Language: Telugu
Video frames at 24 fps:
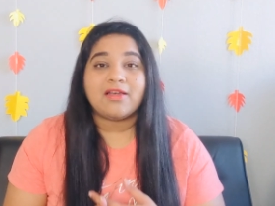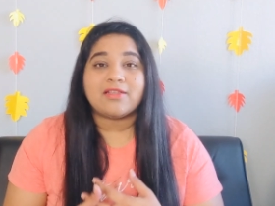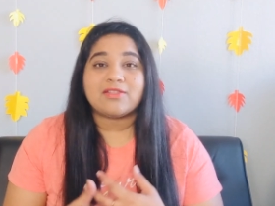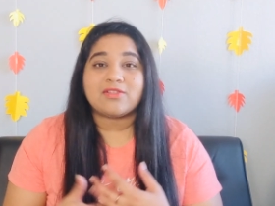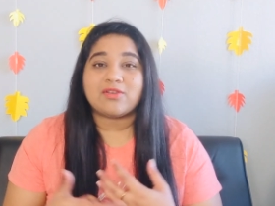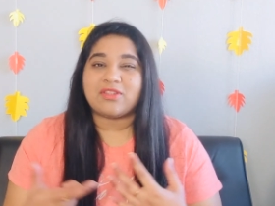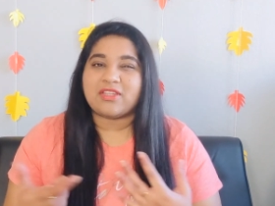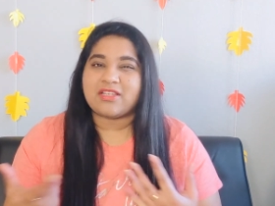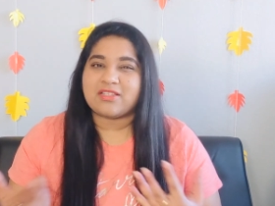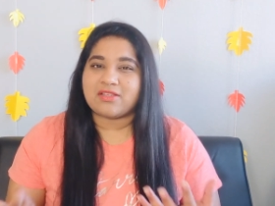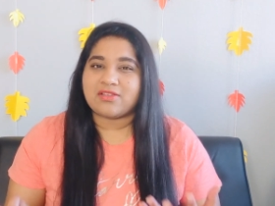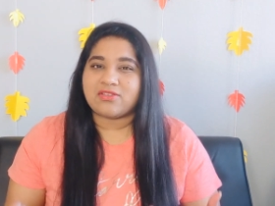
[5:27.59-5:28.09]

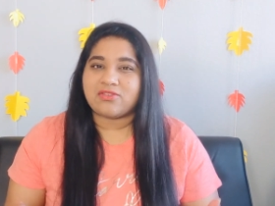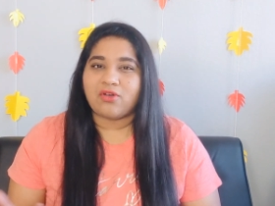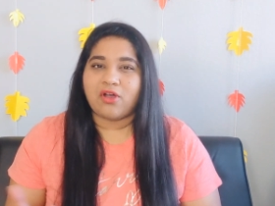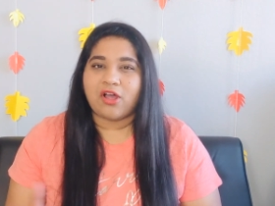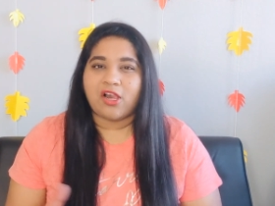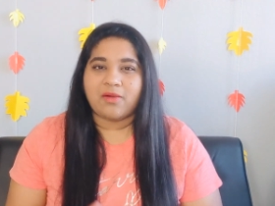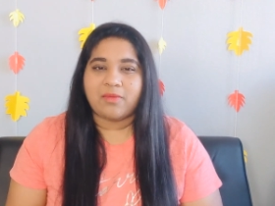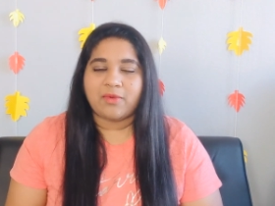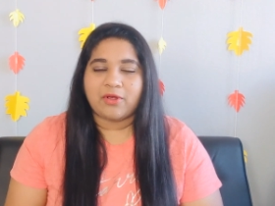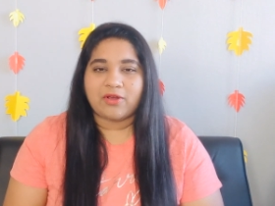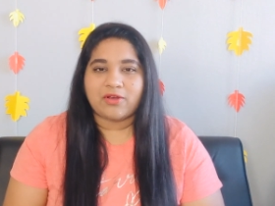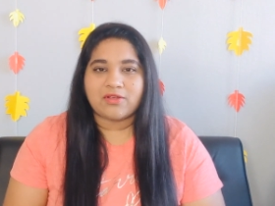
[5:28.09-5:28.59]
సో దిస్ ఈజ్
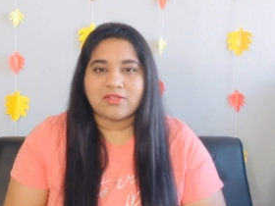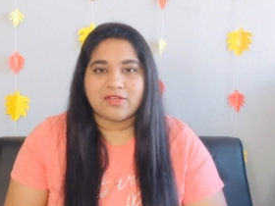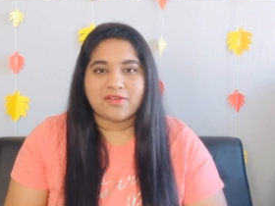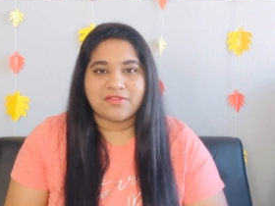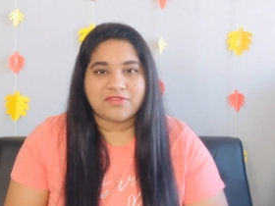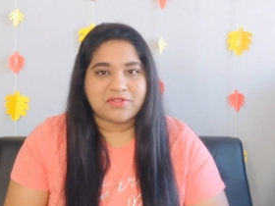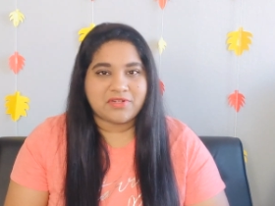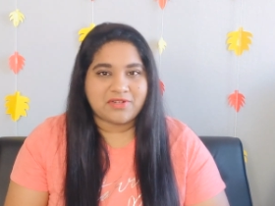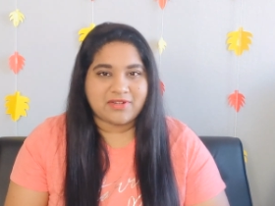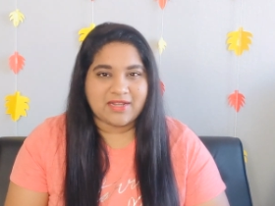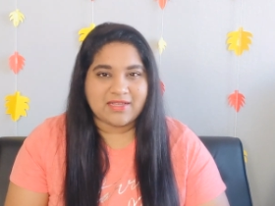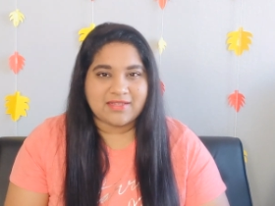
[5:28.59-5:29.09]
ఆల్ బికాస్
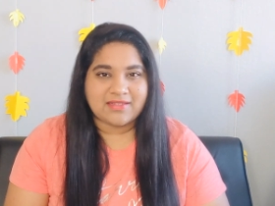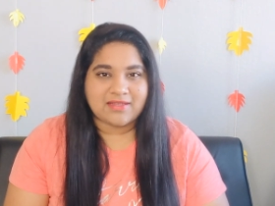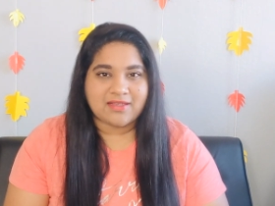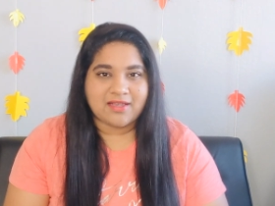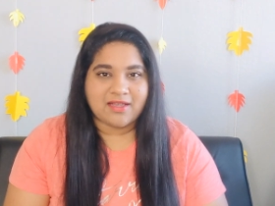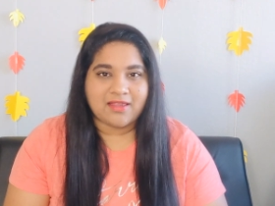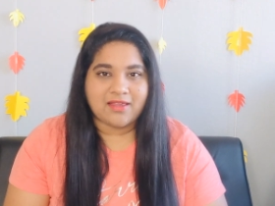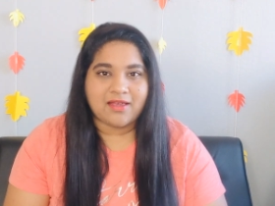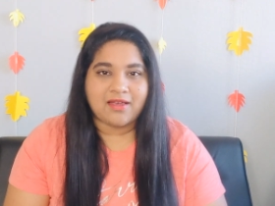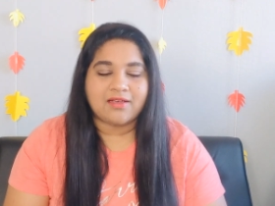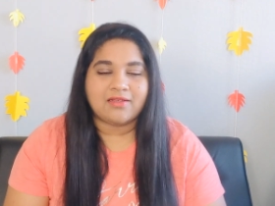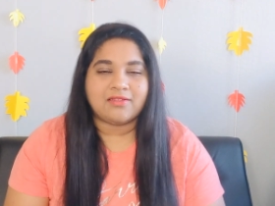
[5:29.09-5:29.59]
ఆఫ్ స్ట్రెస్
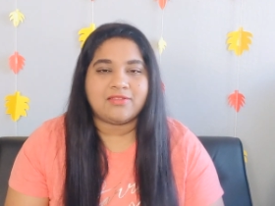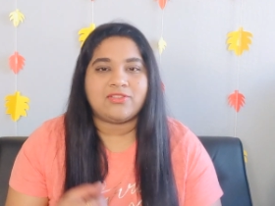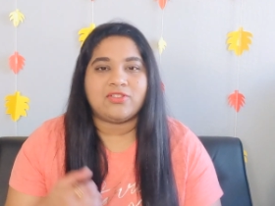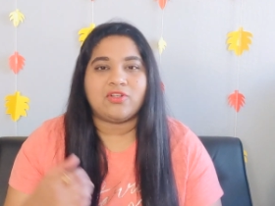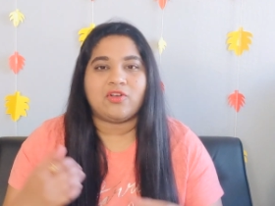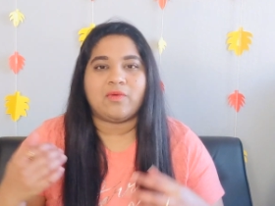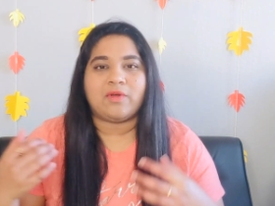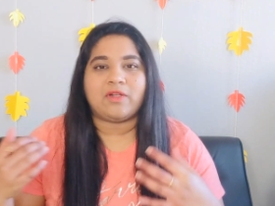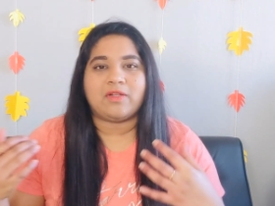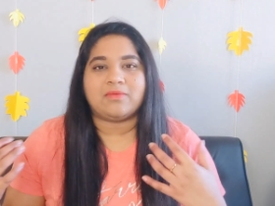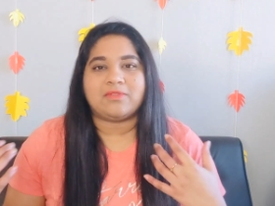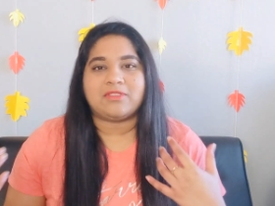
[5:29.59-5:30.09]
కదా సో
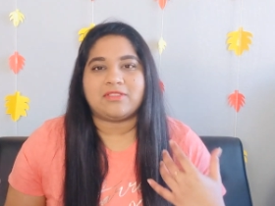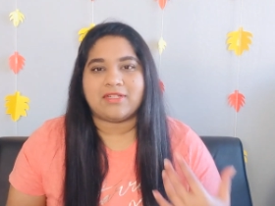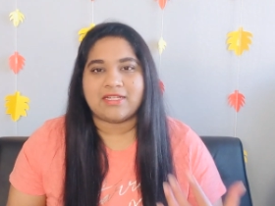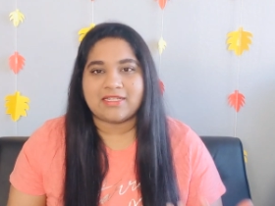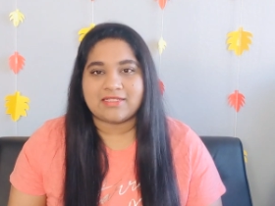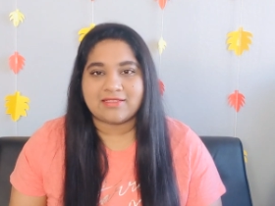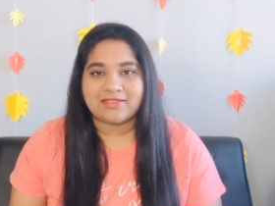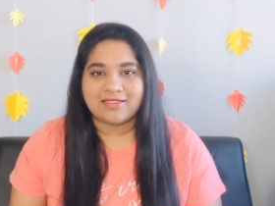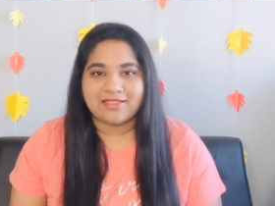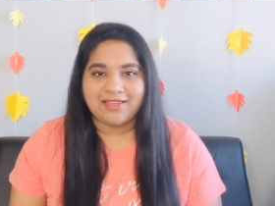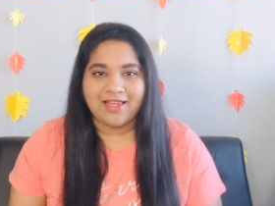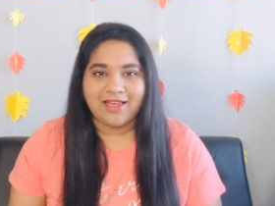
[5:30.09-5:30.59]
మనం
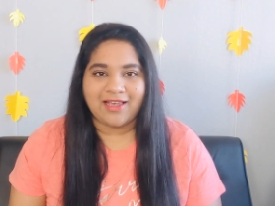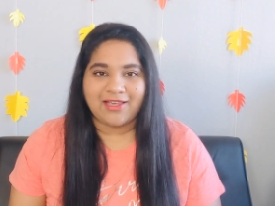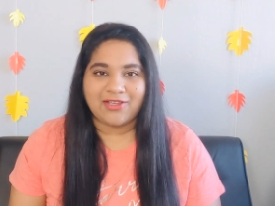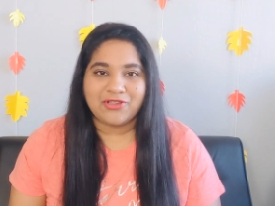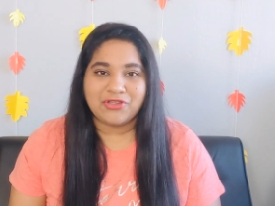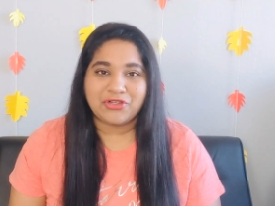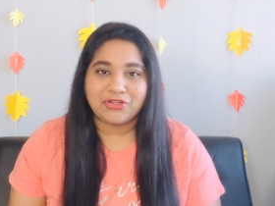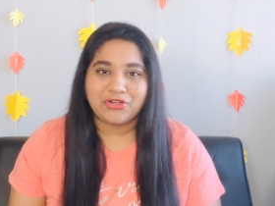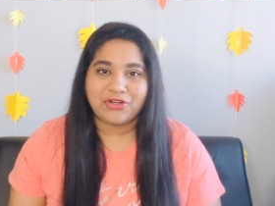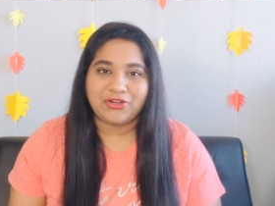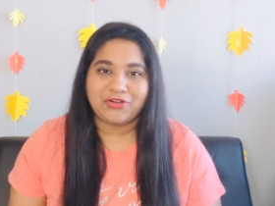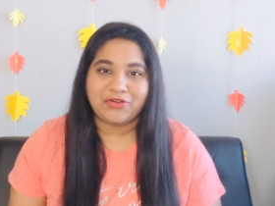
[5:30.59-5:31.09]
స్ట్రెస్ని
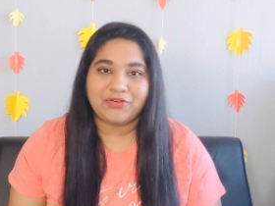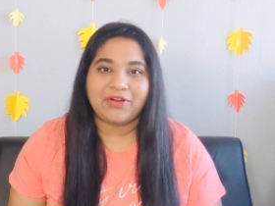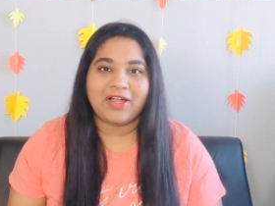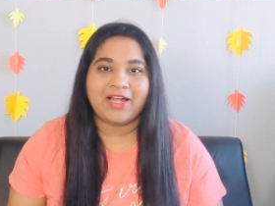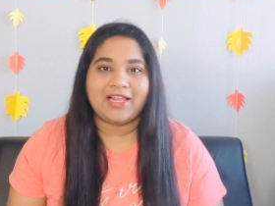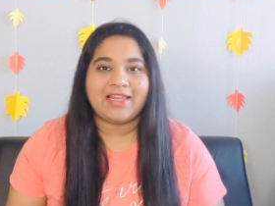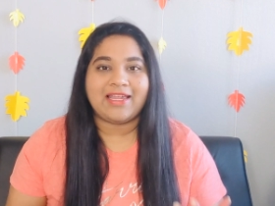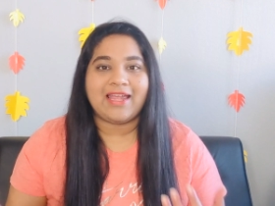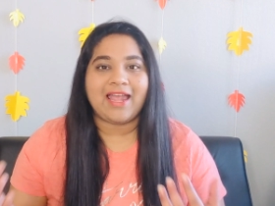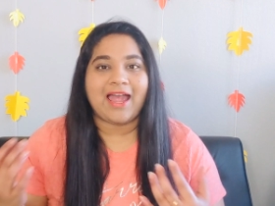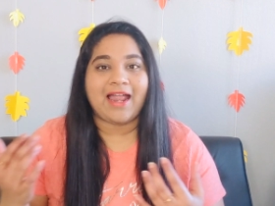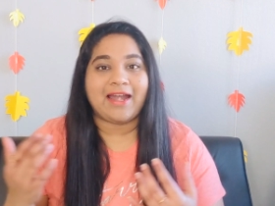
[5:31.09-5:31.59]

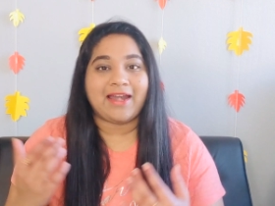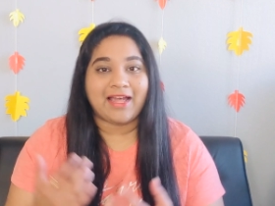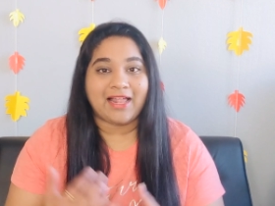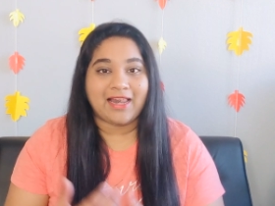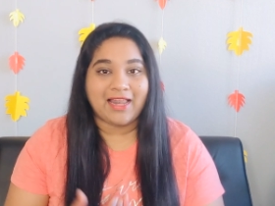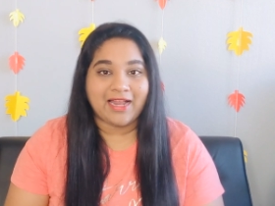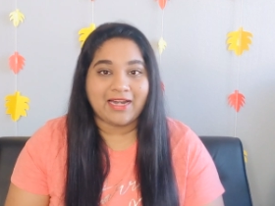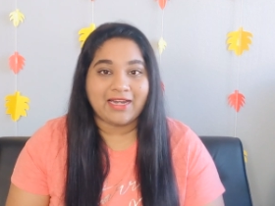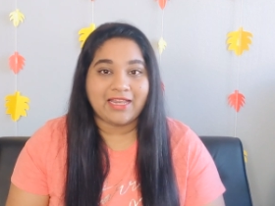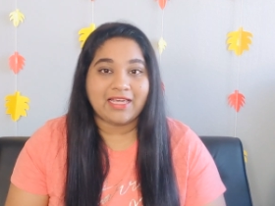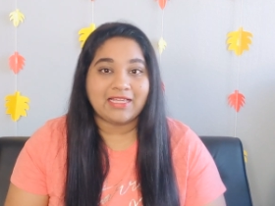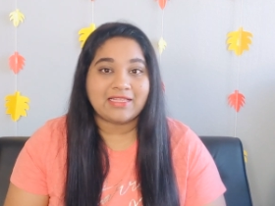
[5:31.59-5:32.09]
తగ్గించుకోవాలి అండ్
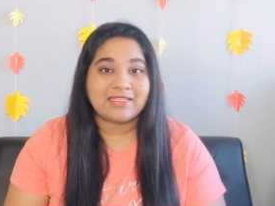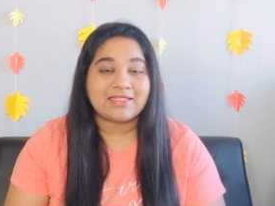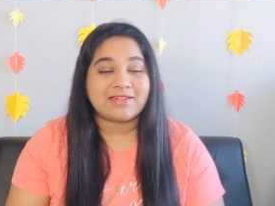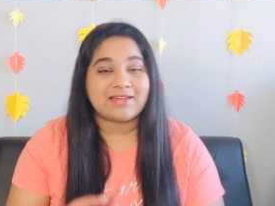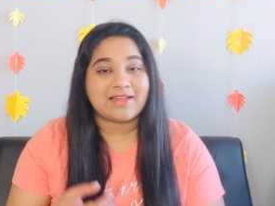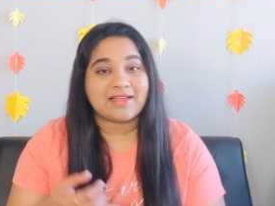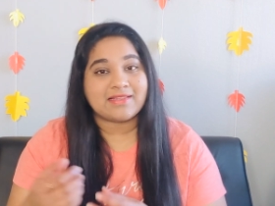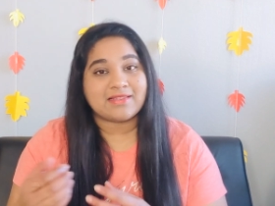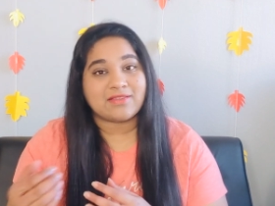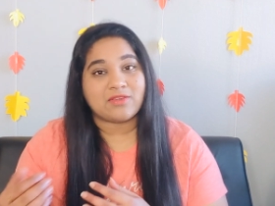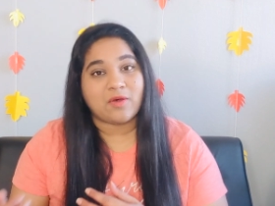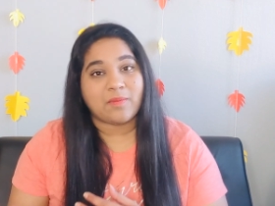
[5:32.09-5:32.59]
అలానే
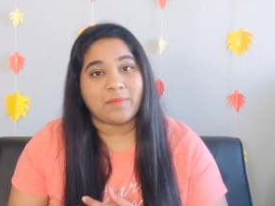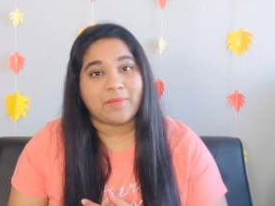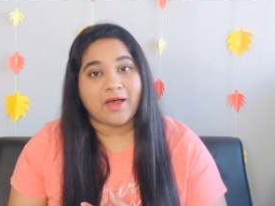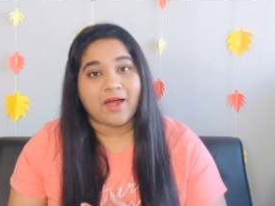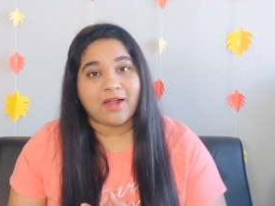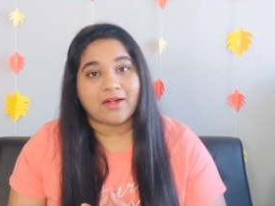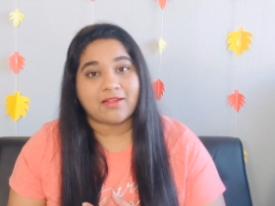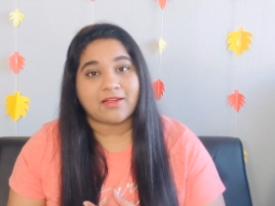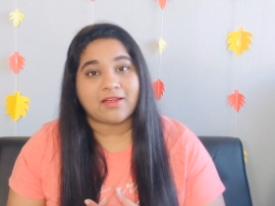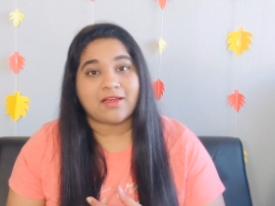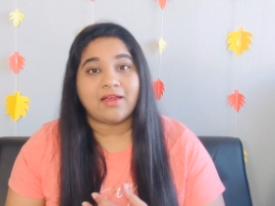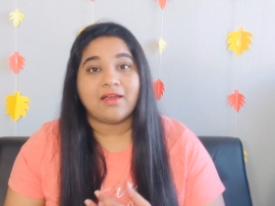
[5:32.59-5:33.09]
స్ట్రెస్తో
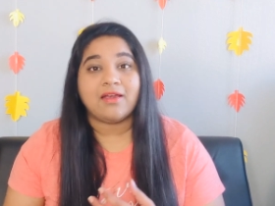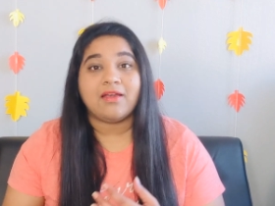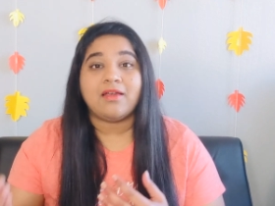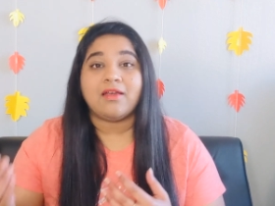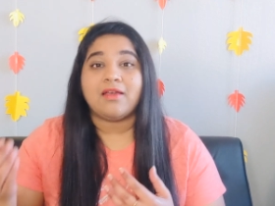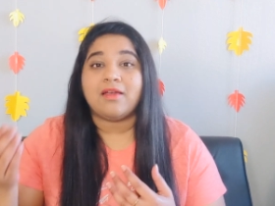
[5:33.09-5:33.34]
పాటుగా